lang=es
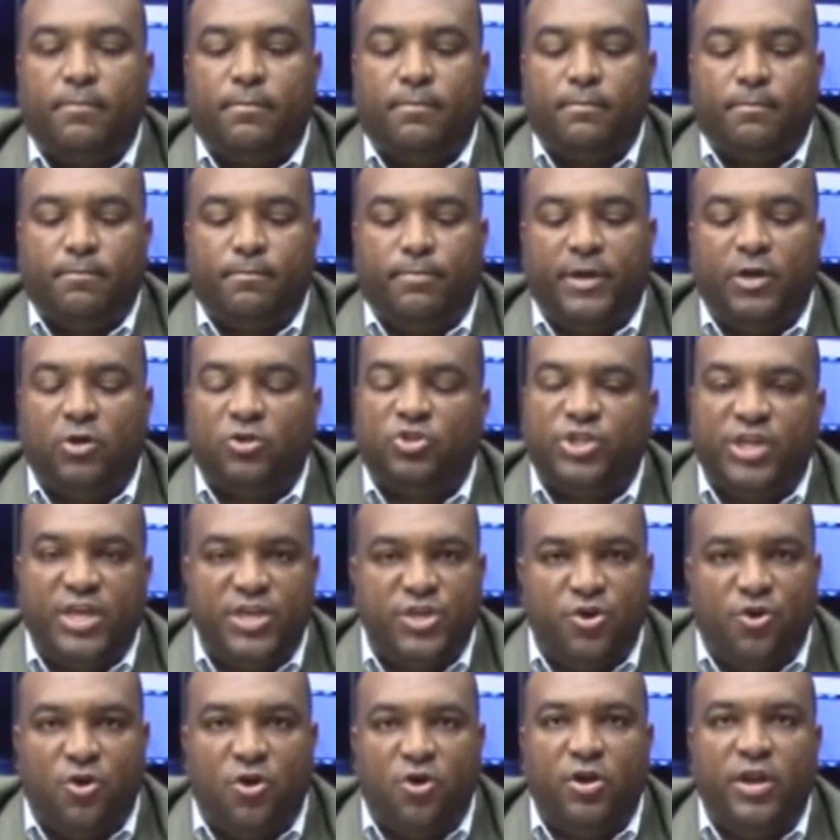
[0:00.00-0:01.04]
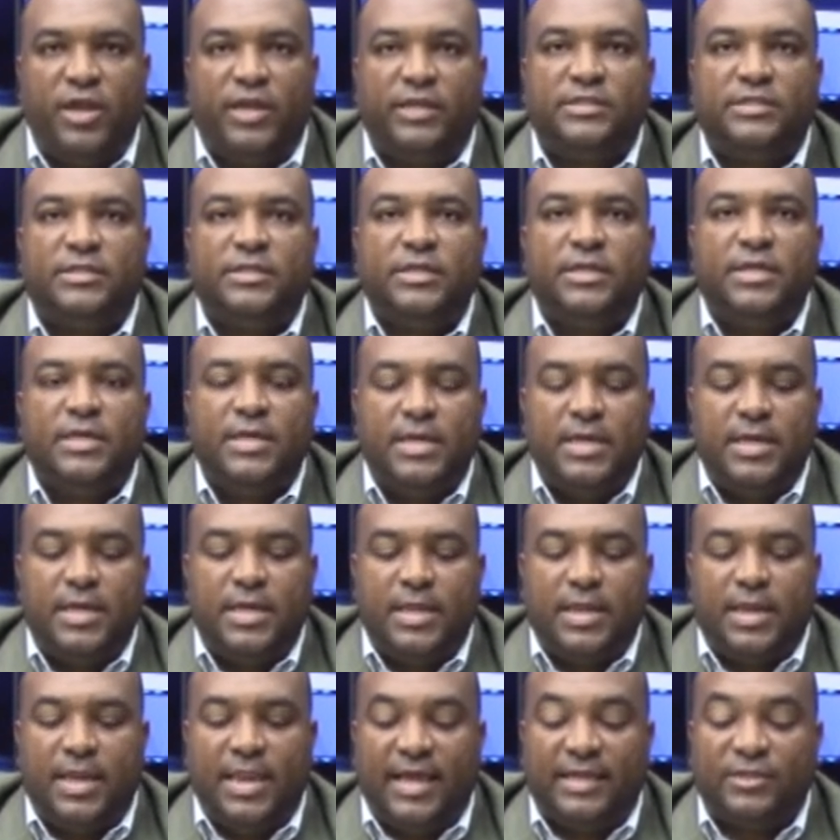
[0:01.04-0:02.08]
Pero señores,
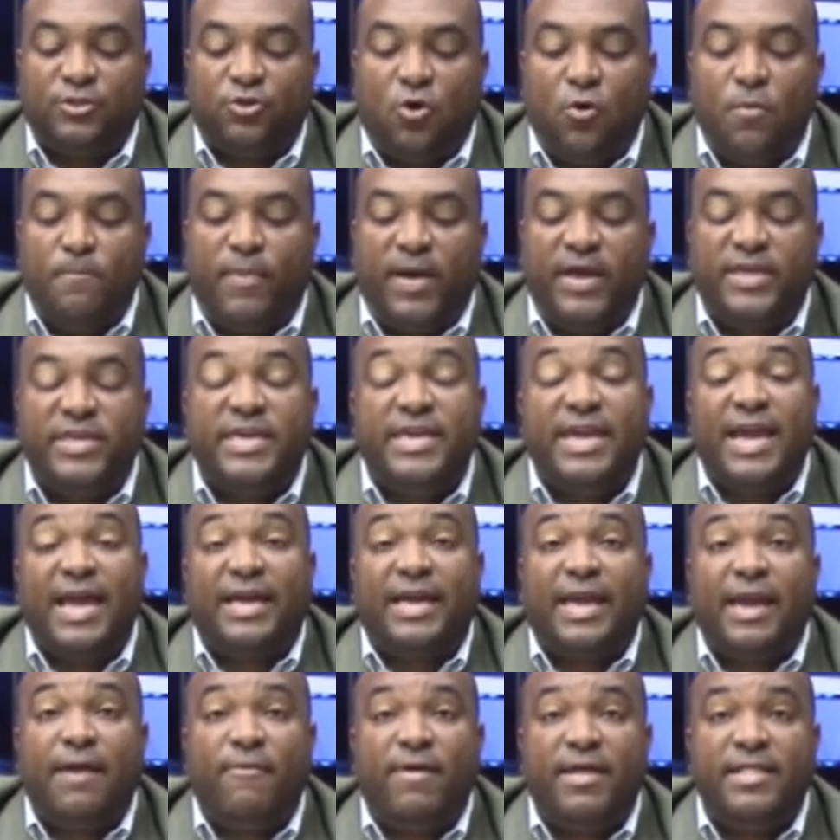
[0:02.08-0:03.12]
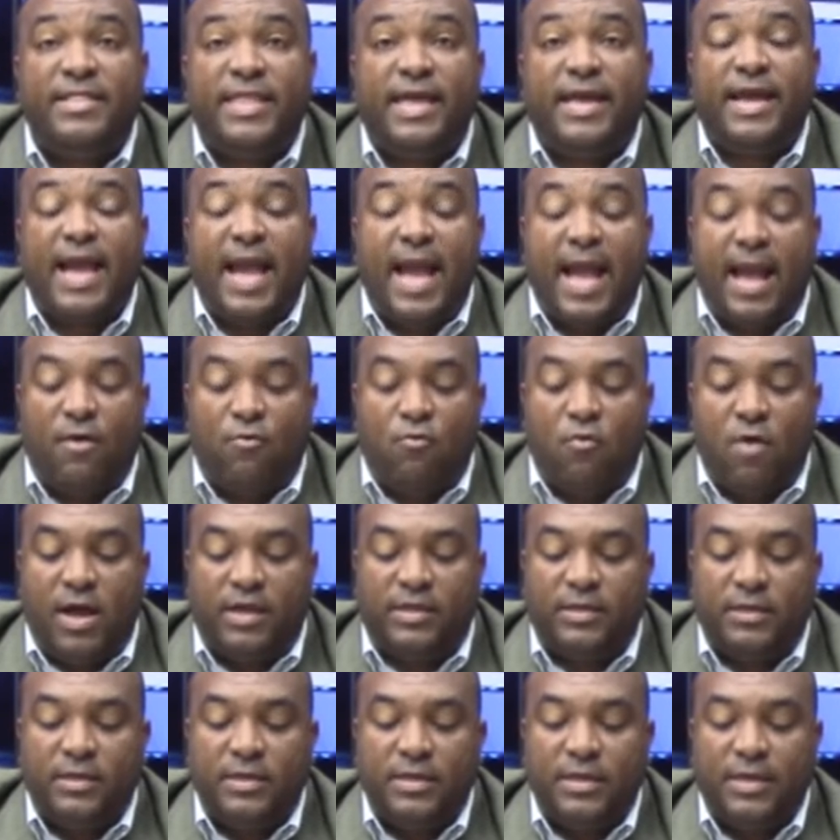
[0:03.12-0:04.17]
las compañías que venden
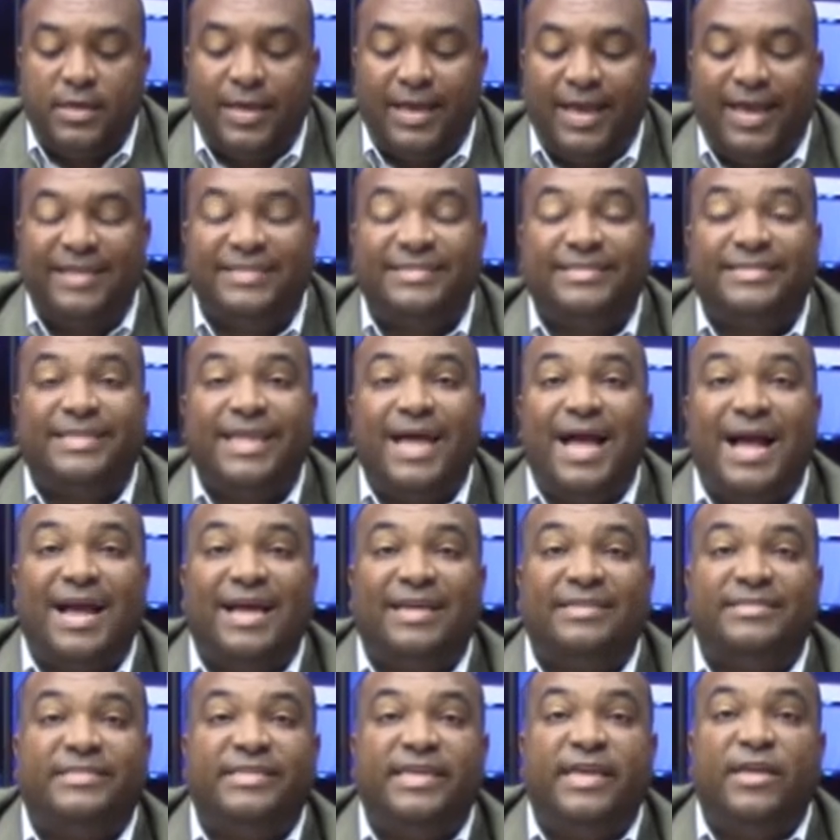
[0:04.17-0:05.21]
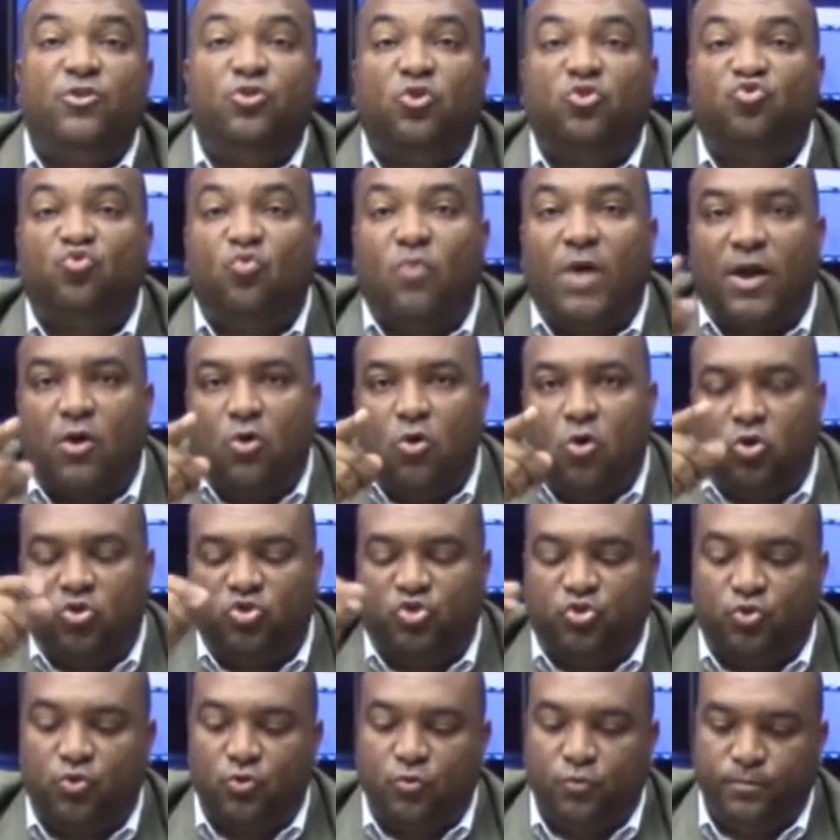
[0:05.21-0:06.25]
agua están haciendo su
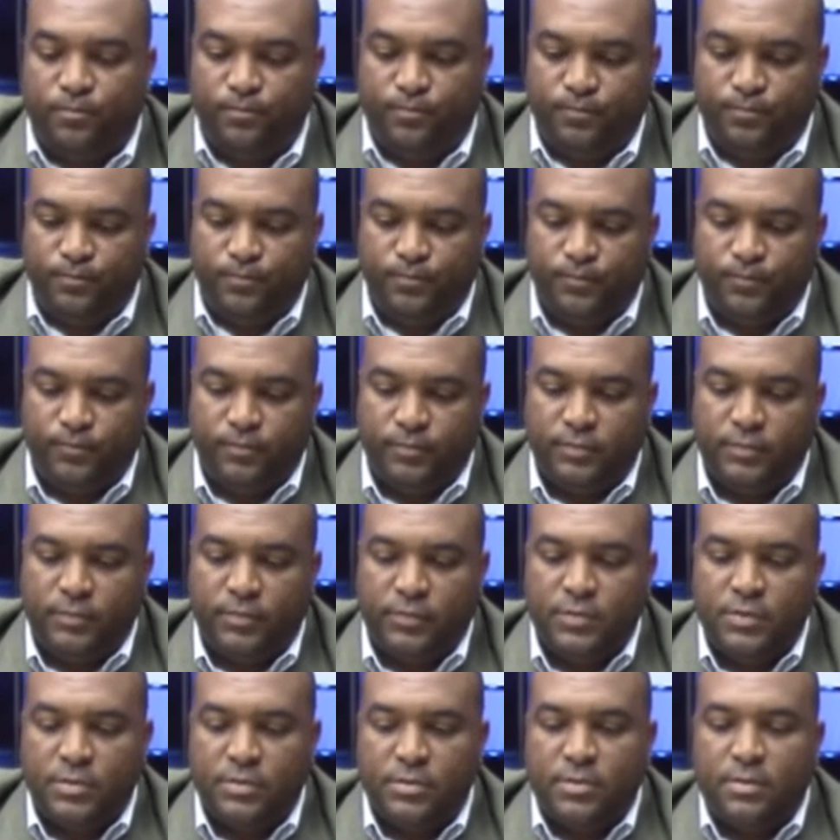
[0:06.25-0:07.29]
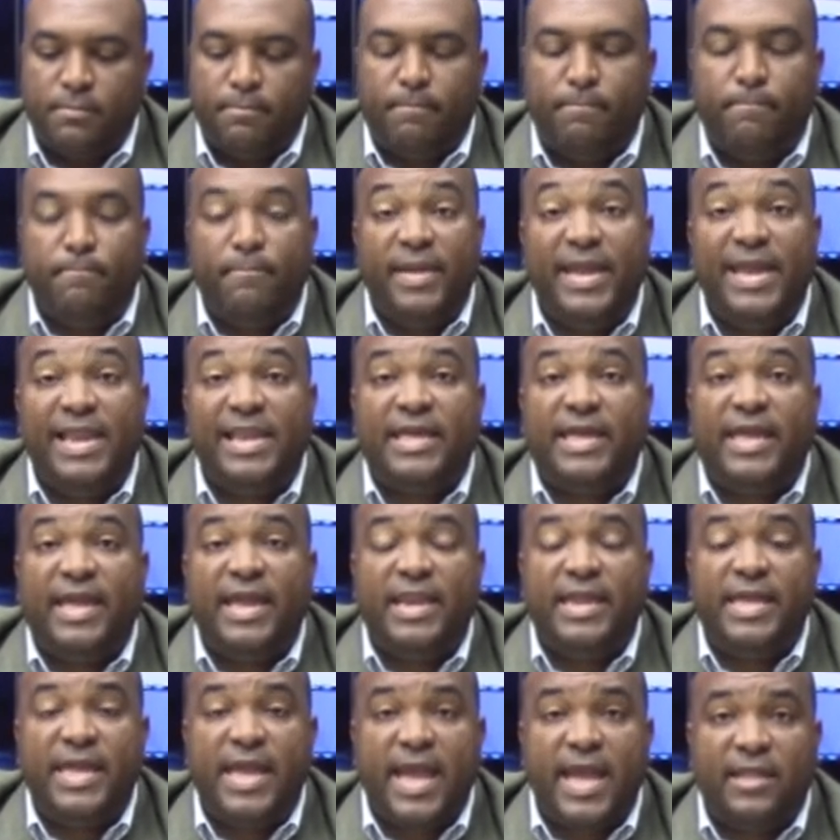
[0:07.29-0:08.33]
agosto.
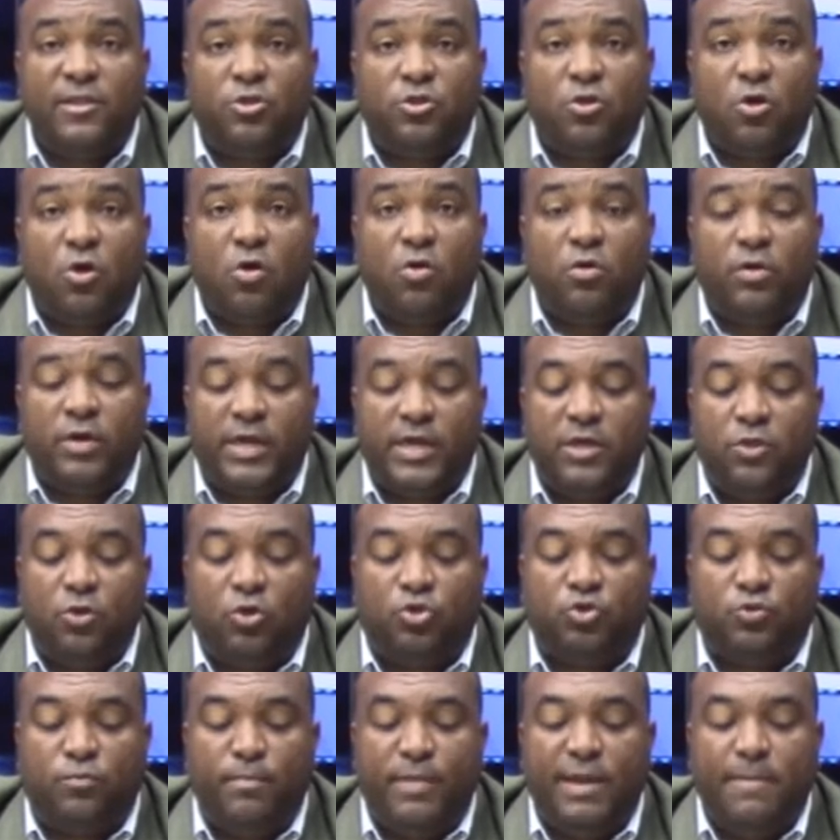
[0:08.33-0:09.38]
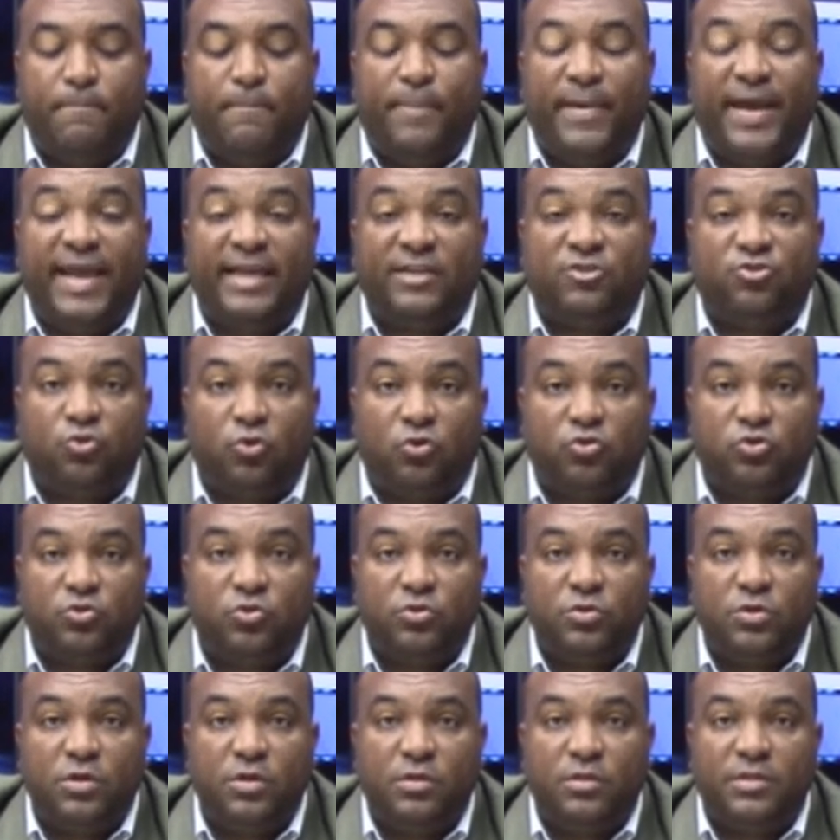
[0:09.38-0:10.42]
1.500 y 2.000 pesos
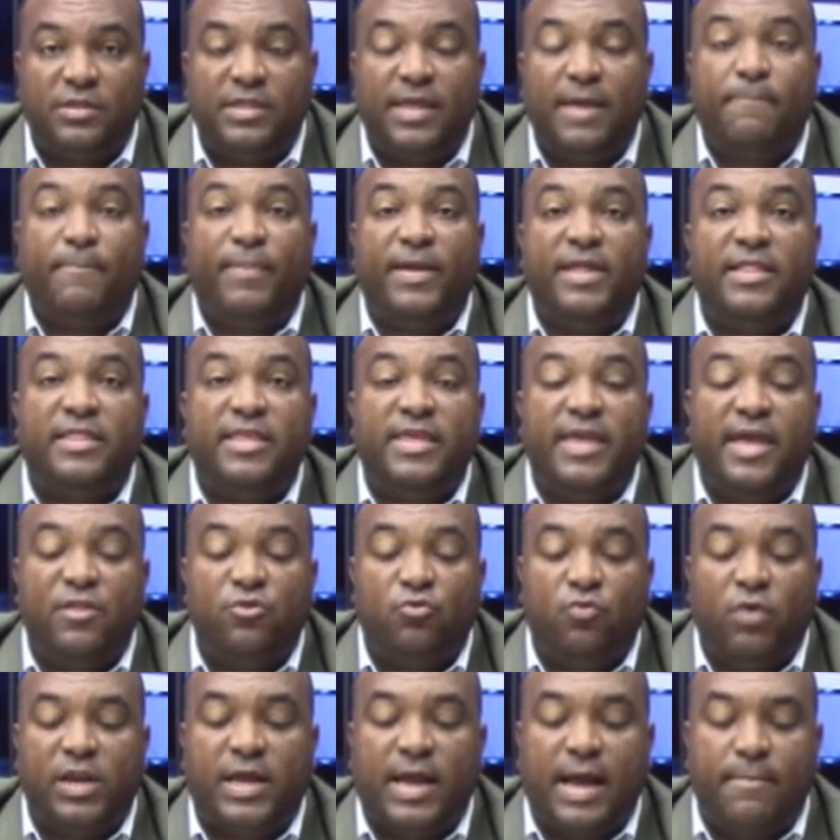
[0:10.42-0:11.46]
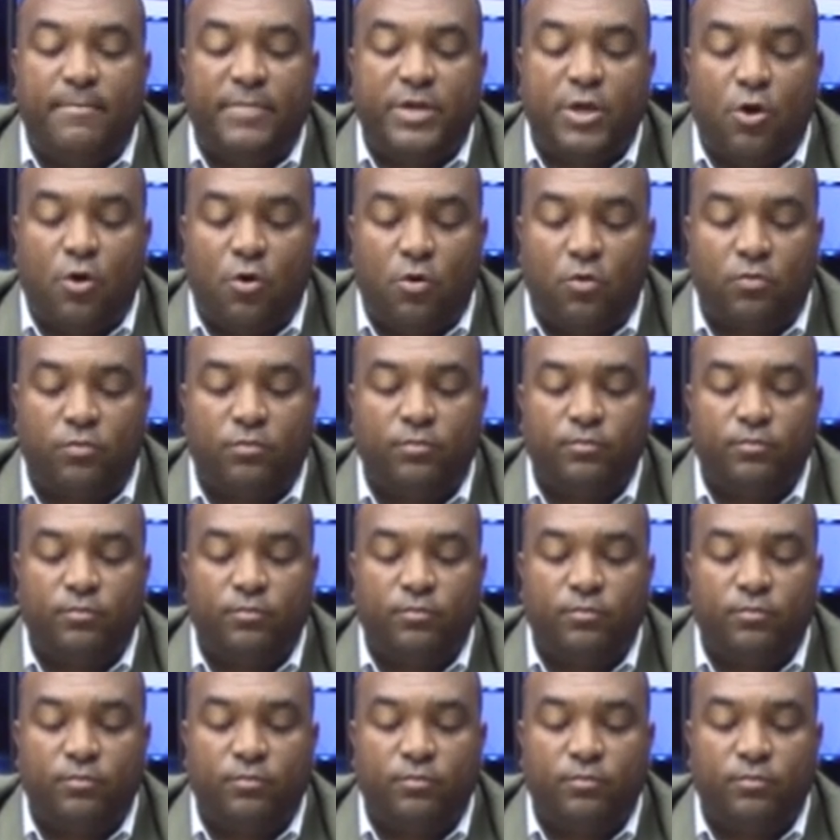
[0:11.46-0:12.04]
dependiendo el camión.